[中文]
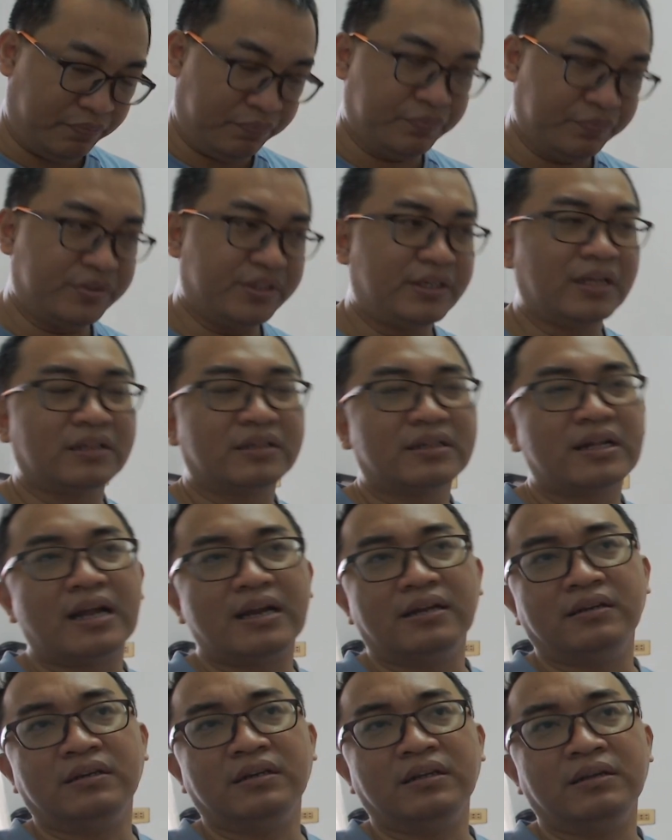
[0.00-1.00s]
现在的
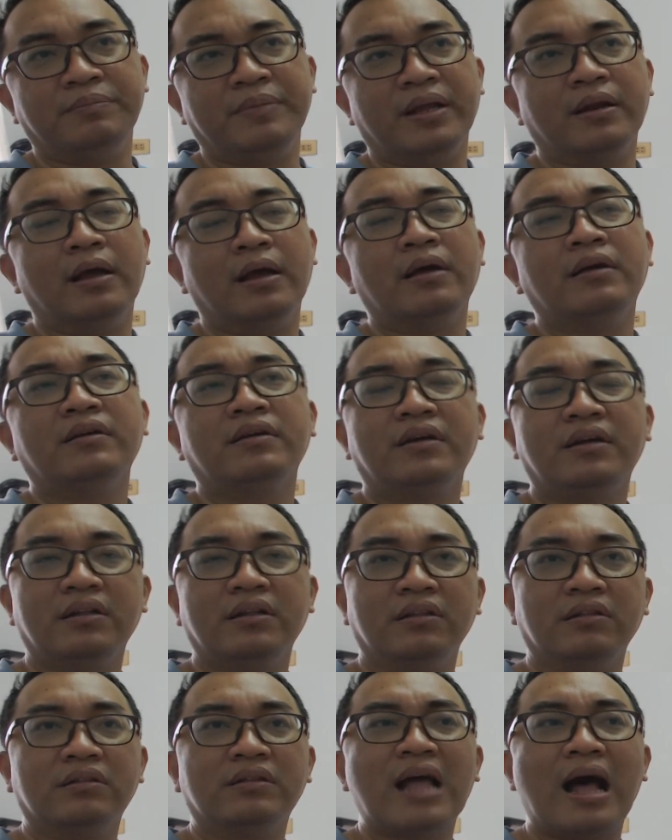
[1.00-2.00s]
里面呢，很
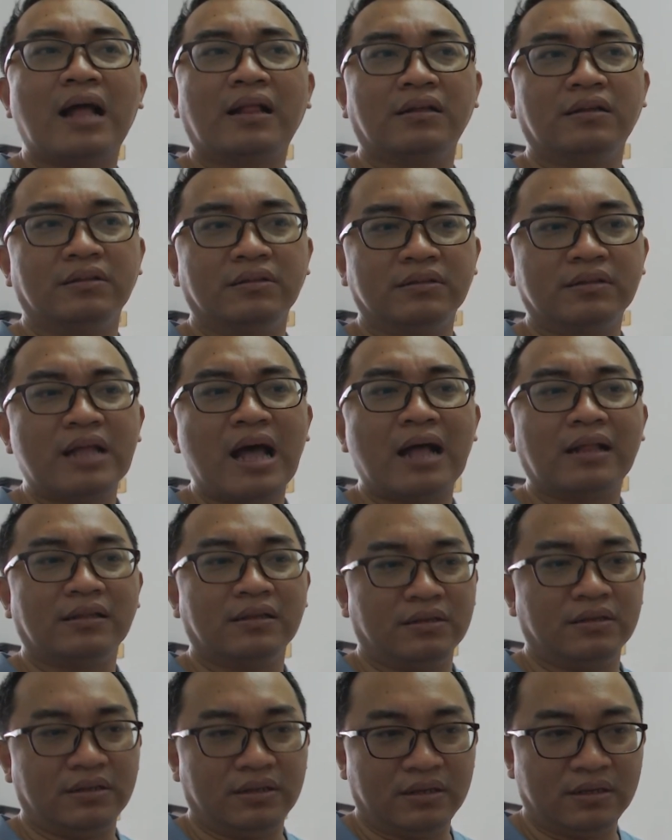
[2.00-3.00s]
大很大的
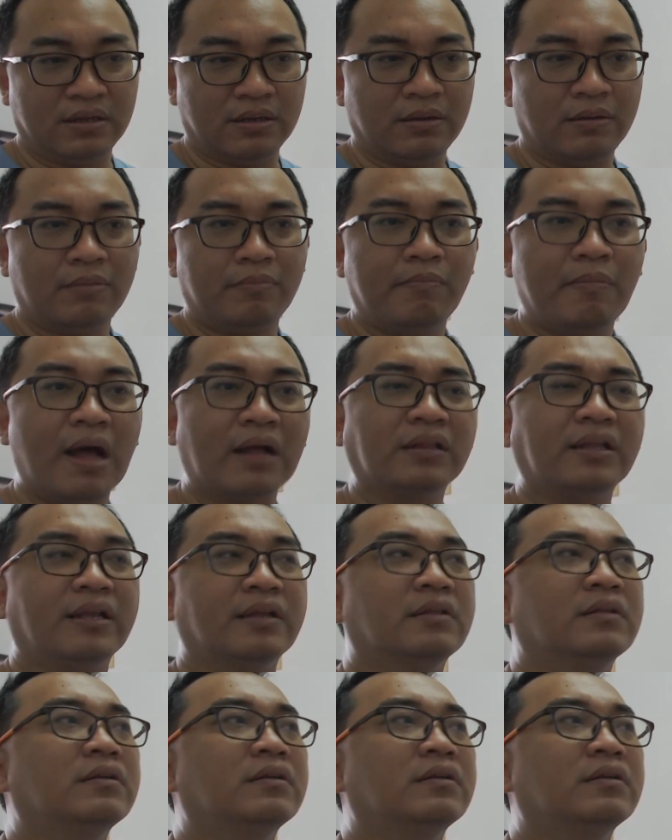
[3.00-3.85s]
一个盲点，